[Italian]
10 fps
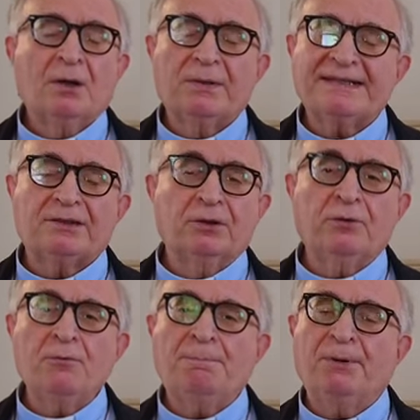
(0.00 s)
questo
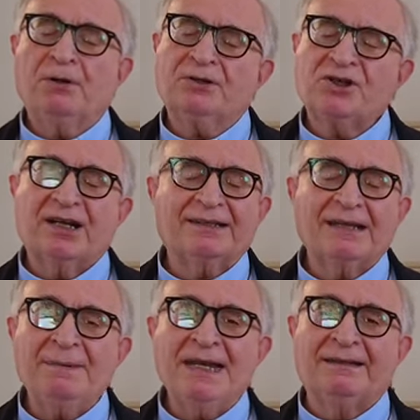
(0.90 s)
gruppo
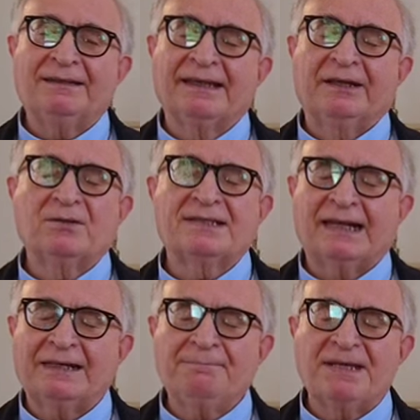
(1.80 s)
certamente non
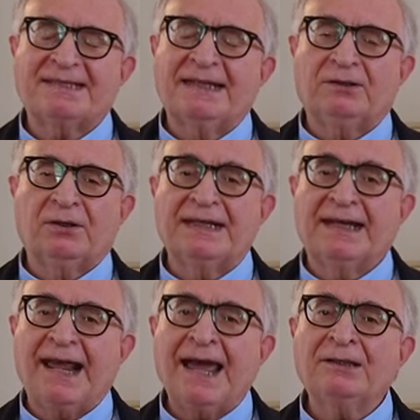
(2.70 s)
sarebbe stato in
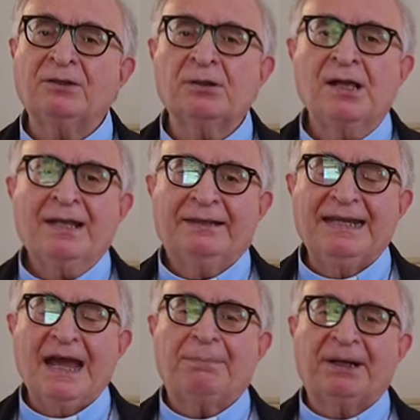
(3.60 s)
grado
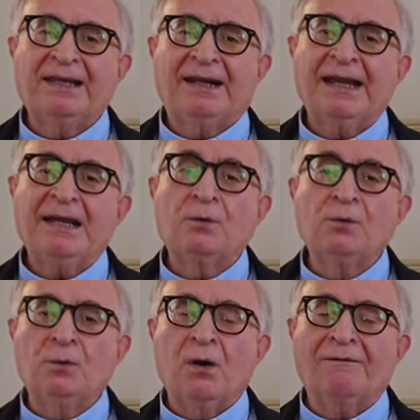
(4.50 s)
di aprire
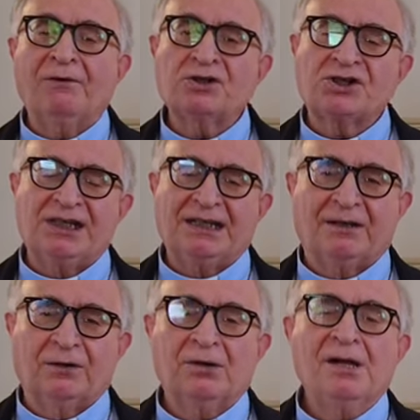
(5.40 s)
un nuovo
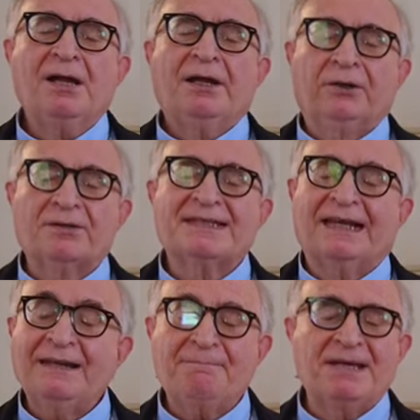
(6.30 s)
ciclo, non
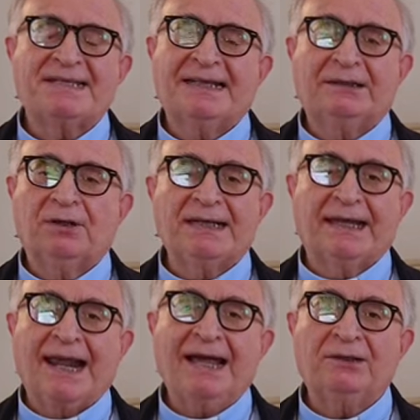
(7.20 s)
sarebbe stato in
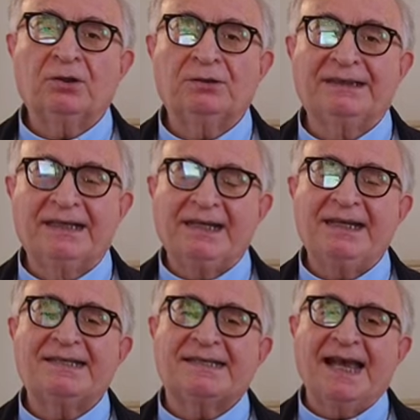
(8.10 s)
grado di
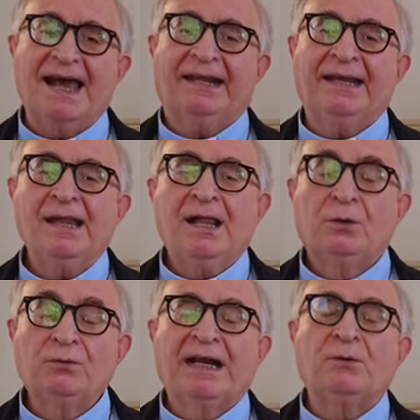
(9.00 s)
iniziare
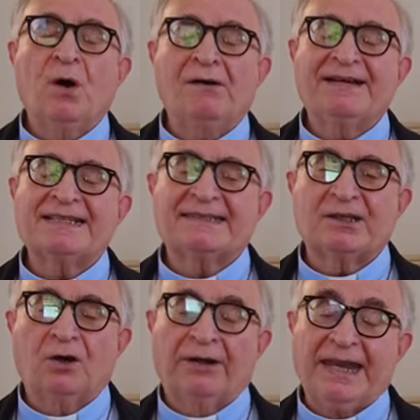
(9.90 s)
una nuova
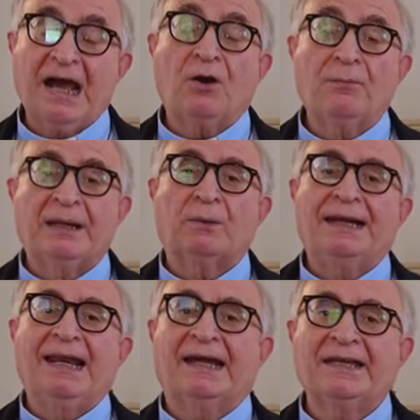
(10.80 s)
storia come
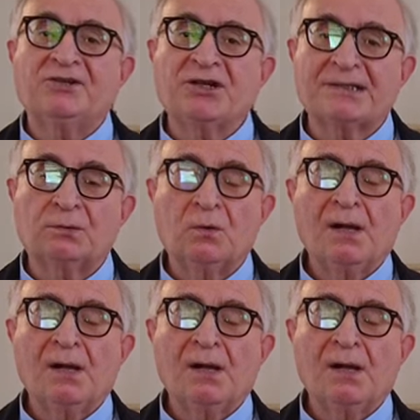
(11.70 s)
quella che Gesù